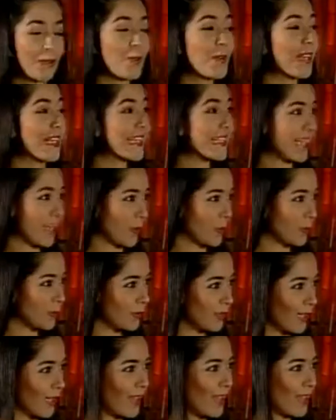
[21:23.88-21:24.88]
de una
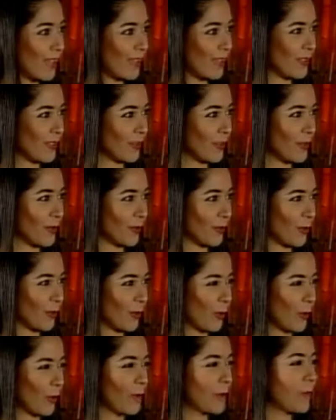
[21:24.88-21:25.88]
segunda edición.
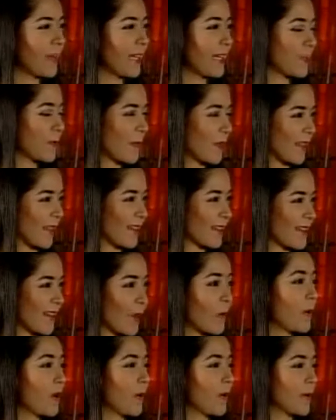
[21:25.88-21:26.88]
¿Cómo fue la experiencia
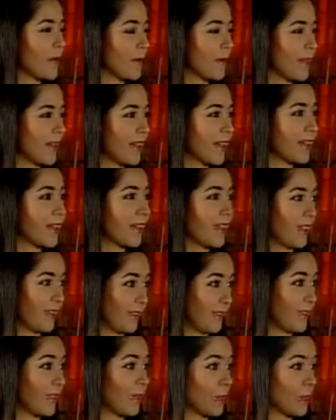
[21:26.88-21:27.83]
con la primera que de